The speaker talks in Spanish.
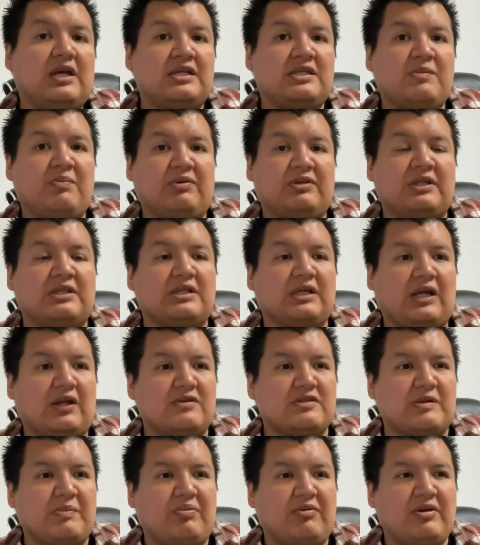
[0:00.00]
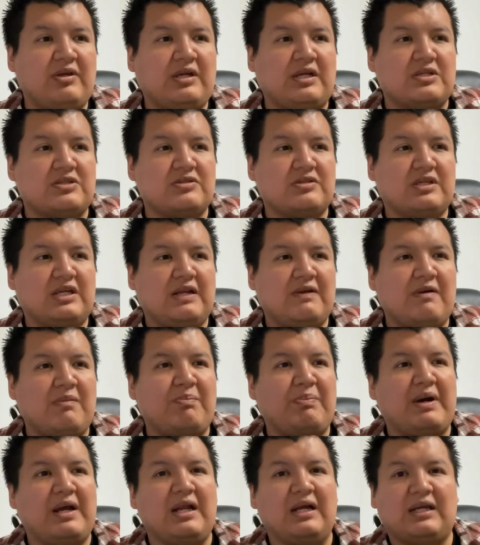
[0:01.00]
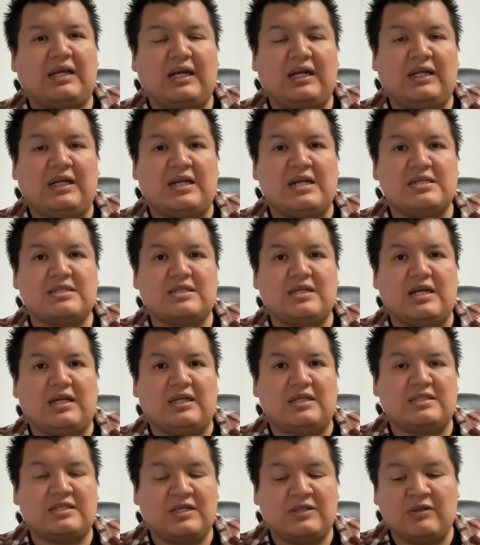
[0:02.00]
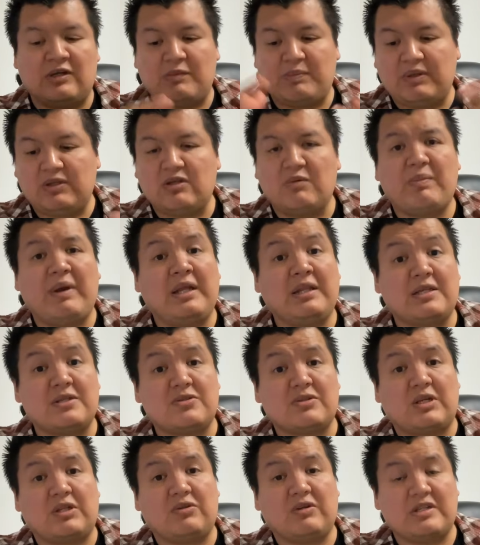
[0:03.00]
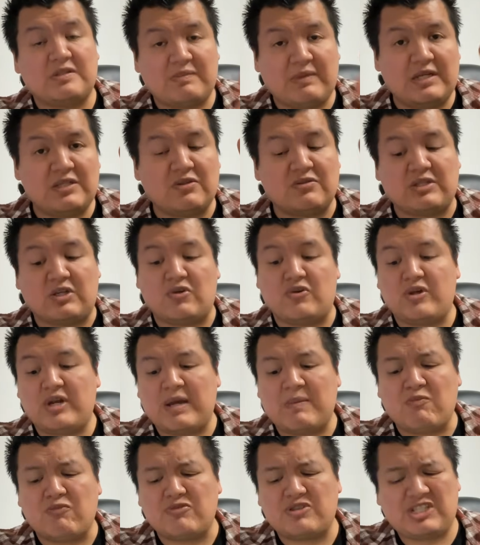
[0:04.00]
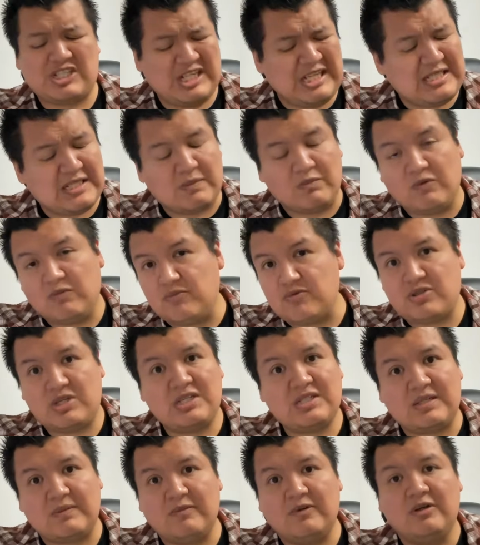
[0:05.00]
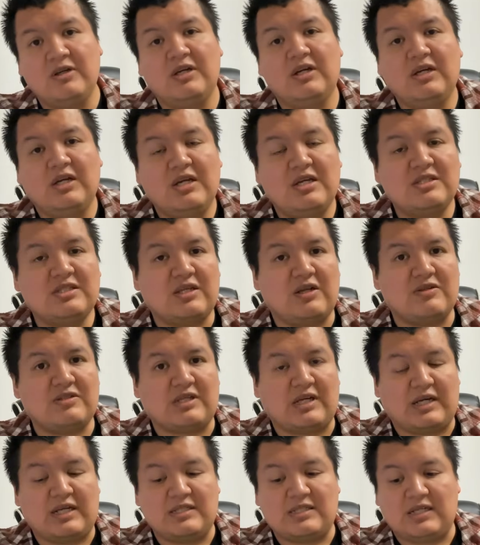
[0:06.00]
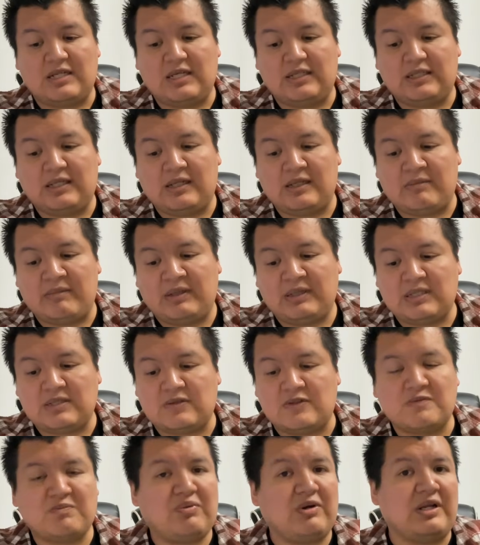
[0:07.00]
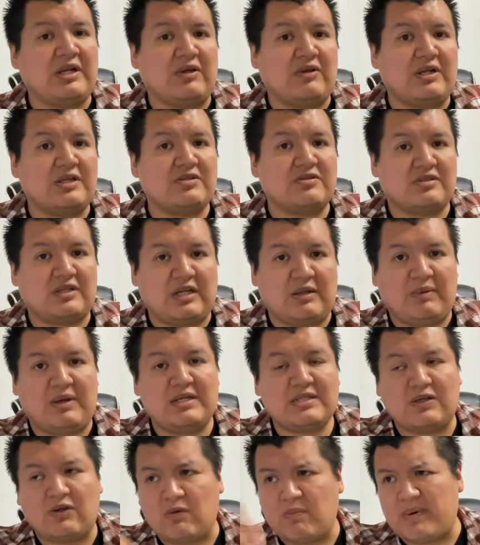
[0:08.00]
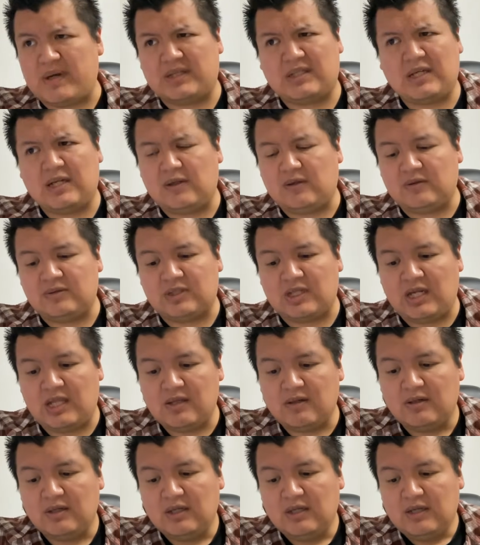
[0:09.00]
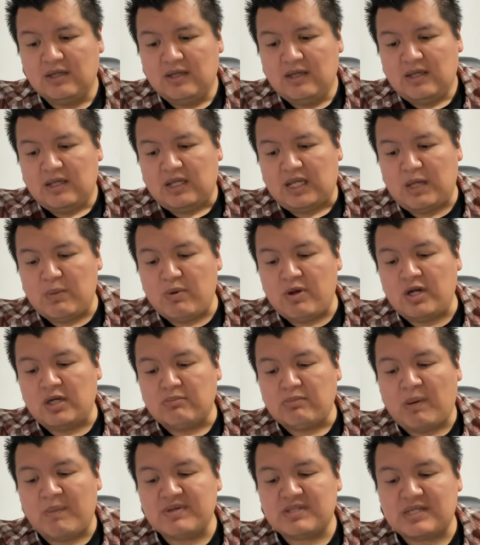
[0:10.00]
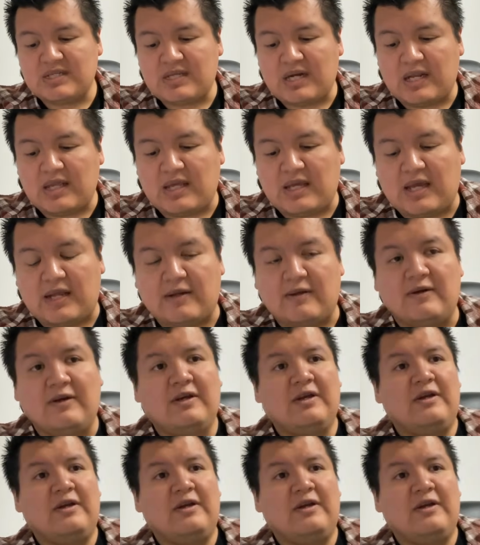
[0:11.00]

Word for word: es importante que nos apoyen, que suscriban para que el canal siga creciendo. Repito, 20 suscriptores más nos ayudaría muchísimo, muchísimo. Se los agradecería eternamente si nos pueden ayudar a suscribirse, y compartir el contenido. Y bueno, vamos a entrar de lleno.